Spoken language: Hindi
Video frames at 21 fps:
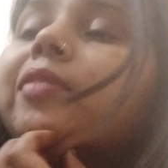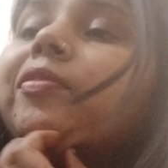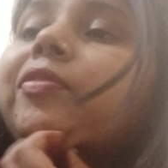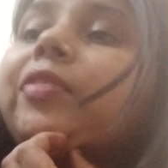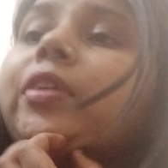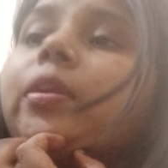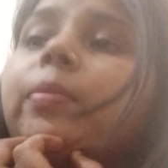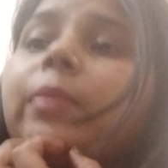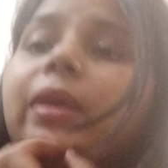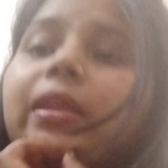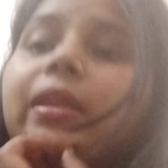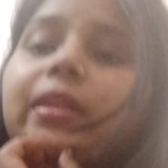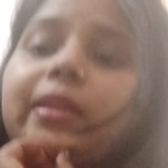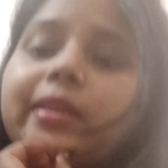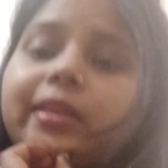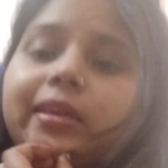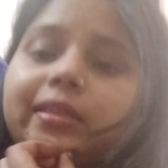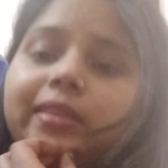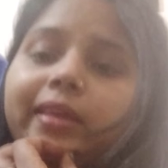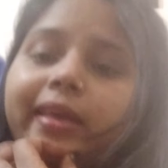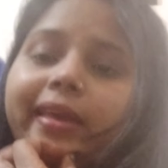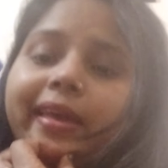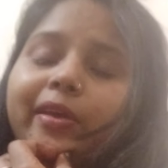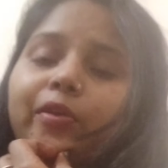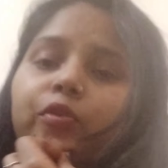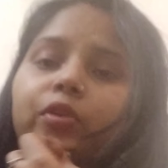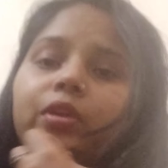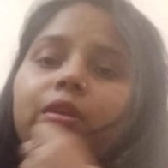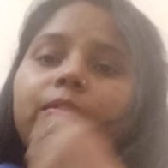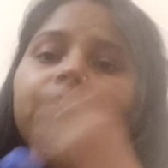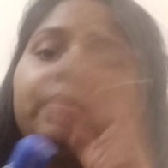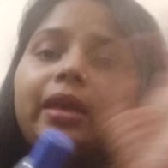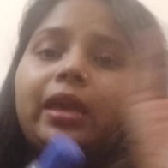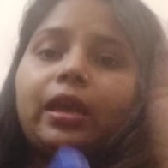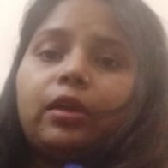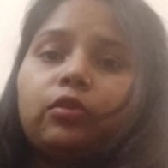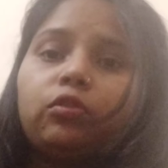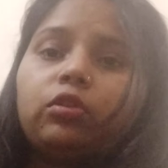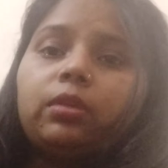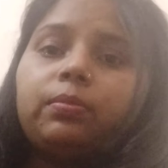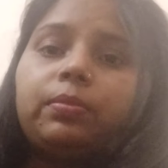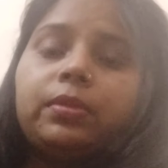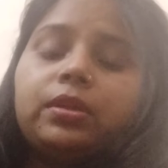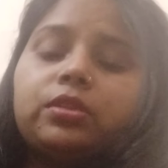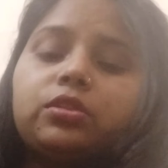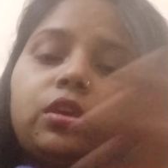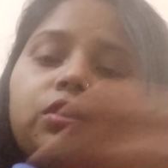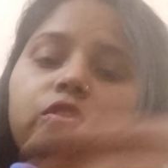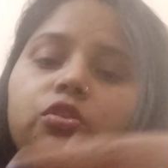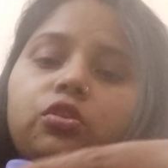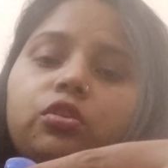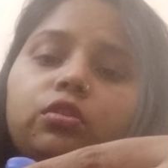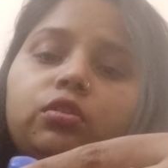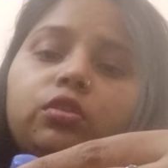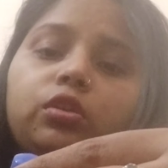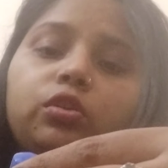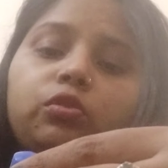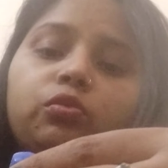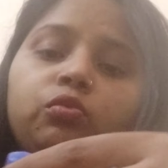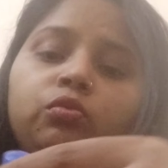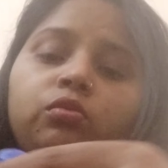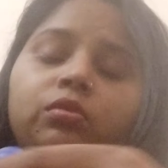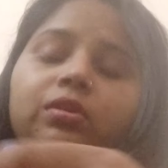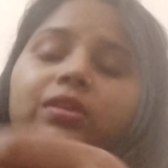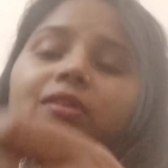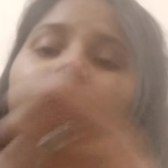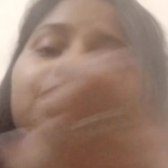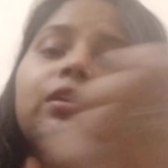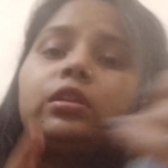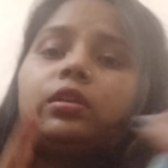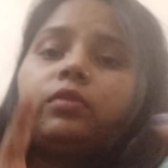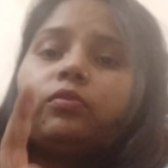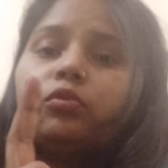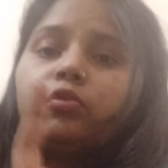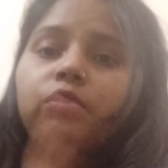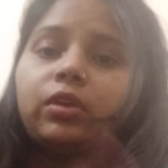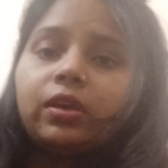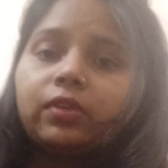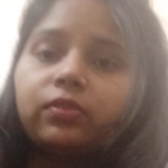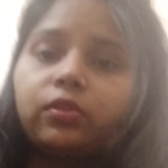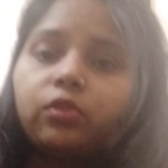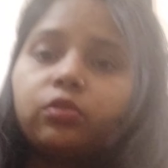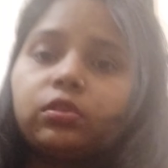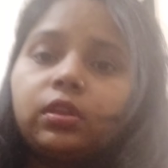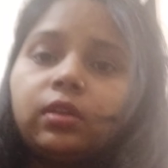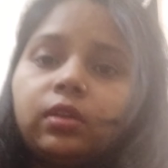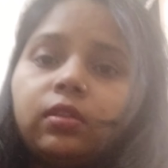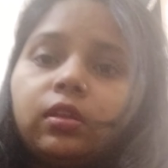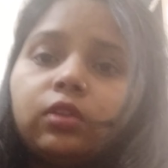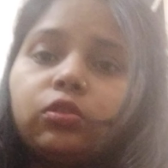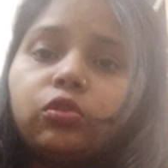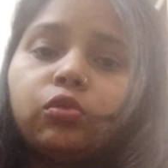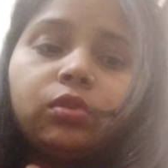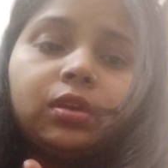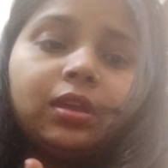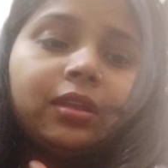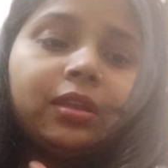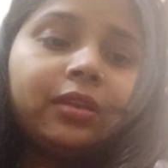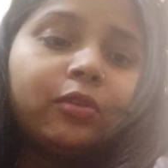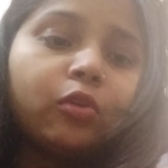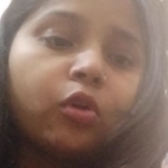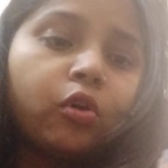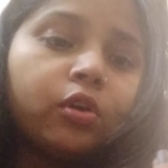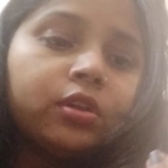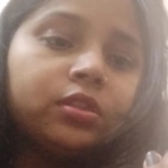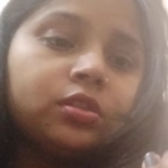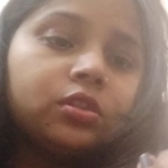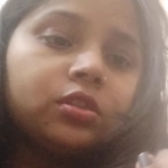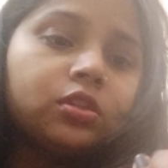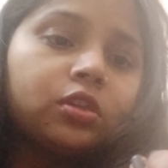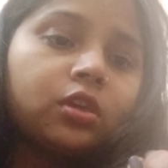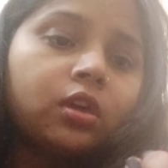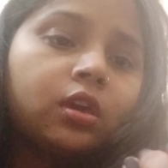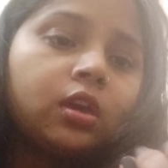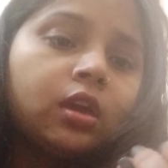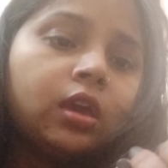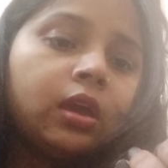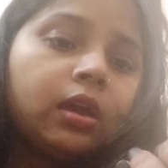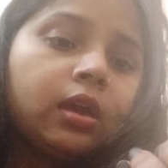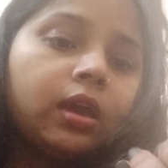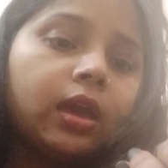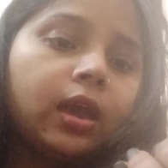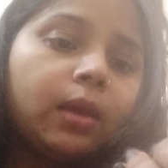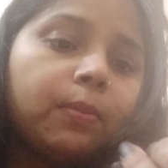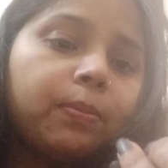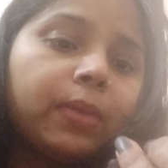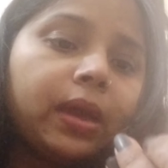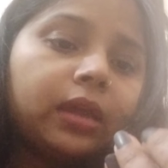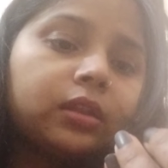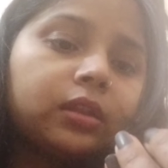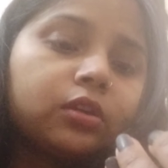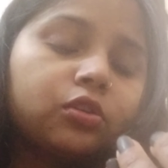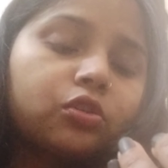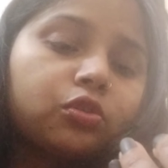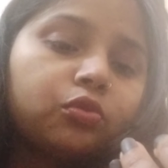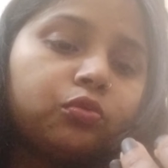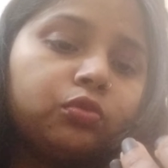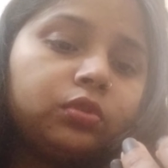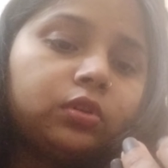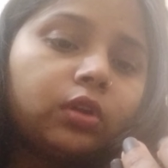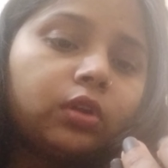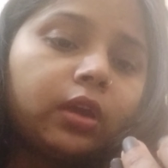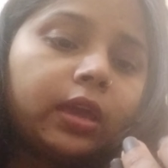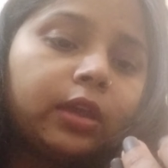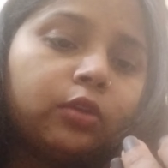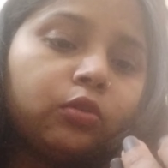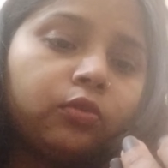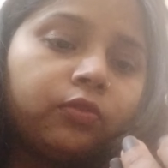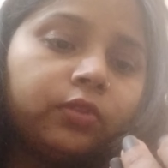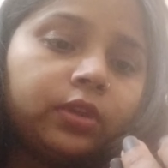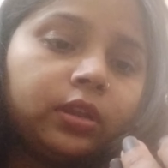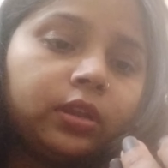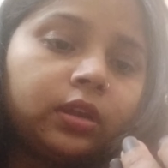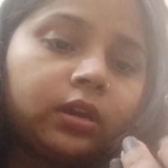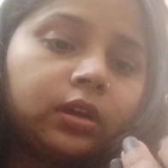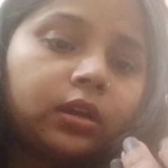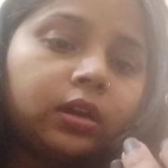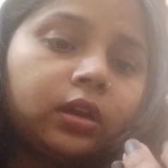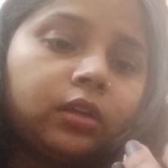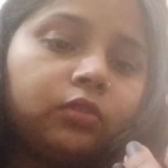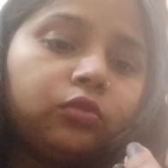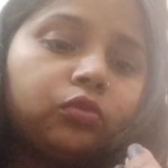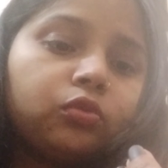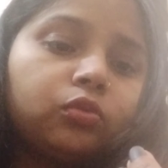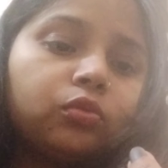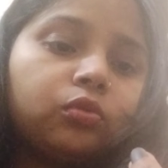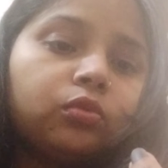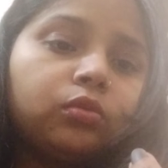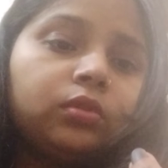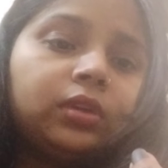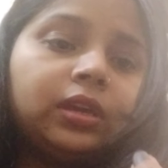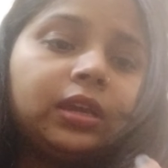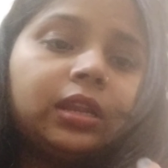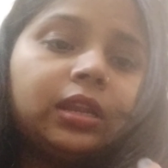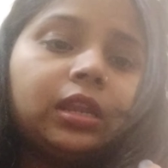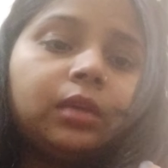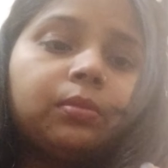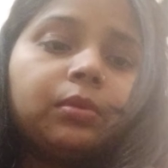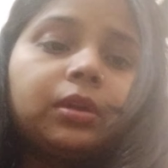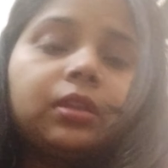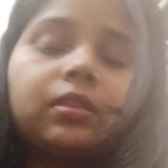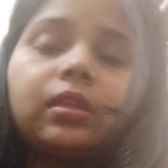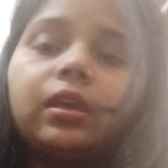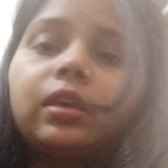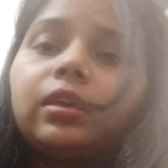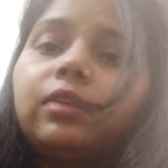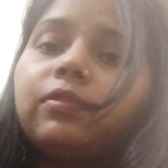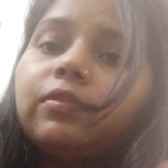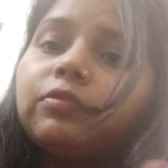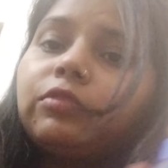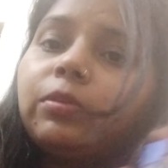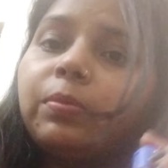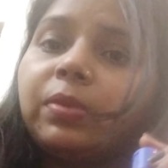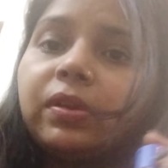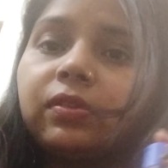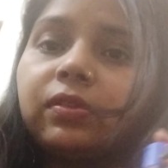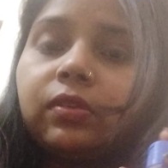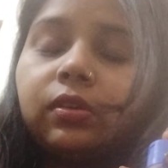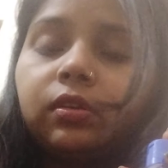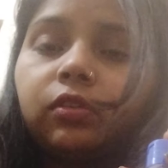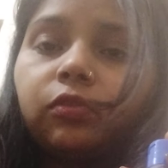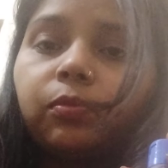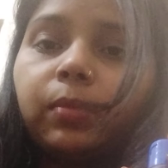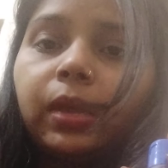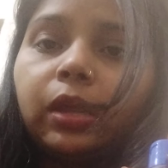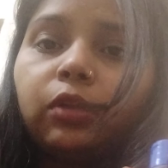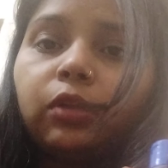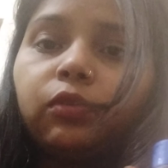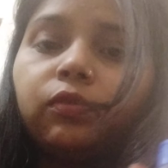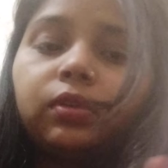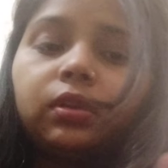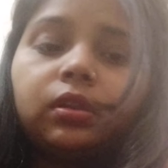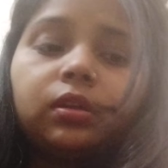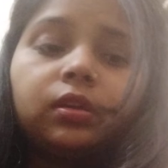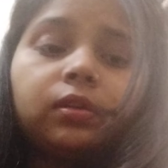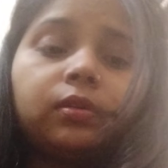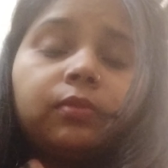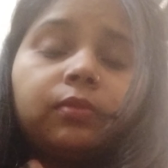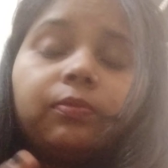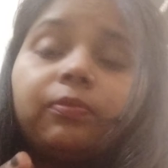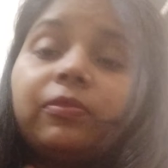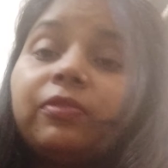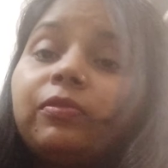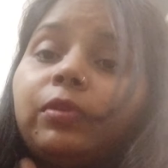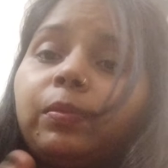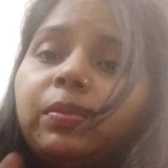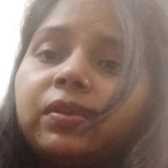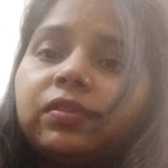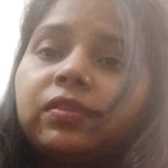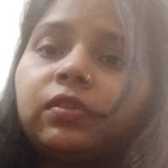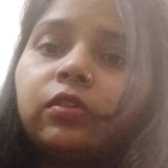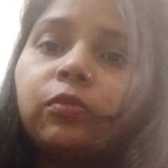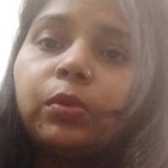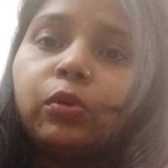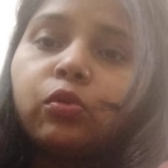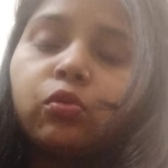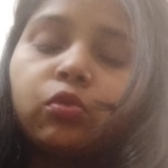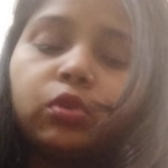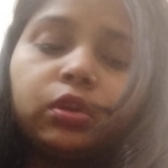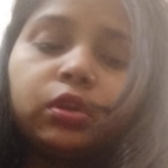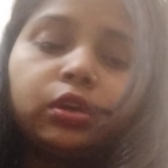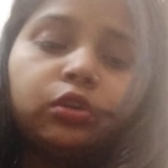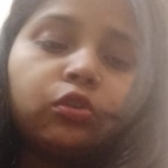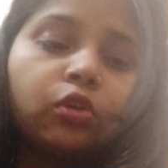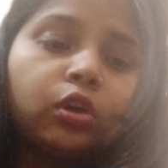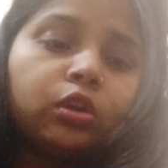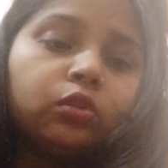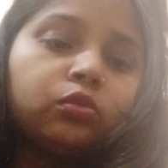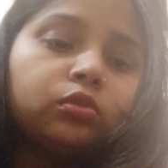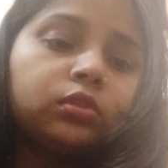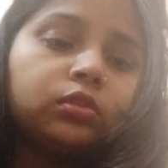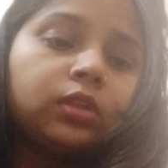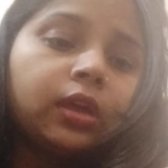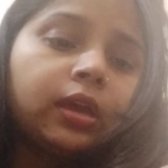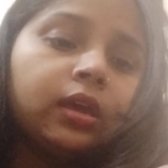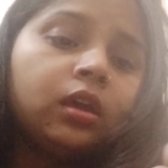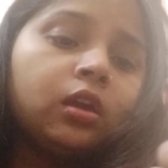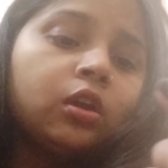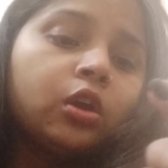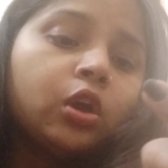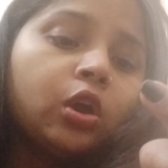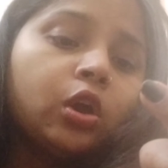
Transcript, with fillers: फिर मैंने लिया था हेयर ऑयल मैं हेयर ऑयल अपना चेंज कर रही हूँ इसका रिव्यू कैसा होता है देखती हूँ ये लॉन्च है पैराशूट एलोवेरा का सो ये क्लेम करता है कि 50 परसेंट इसमें एलोवेरा 50 परसेंट इसमें कोकोनट ऑयल होता है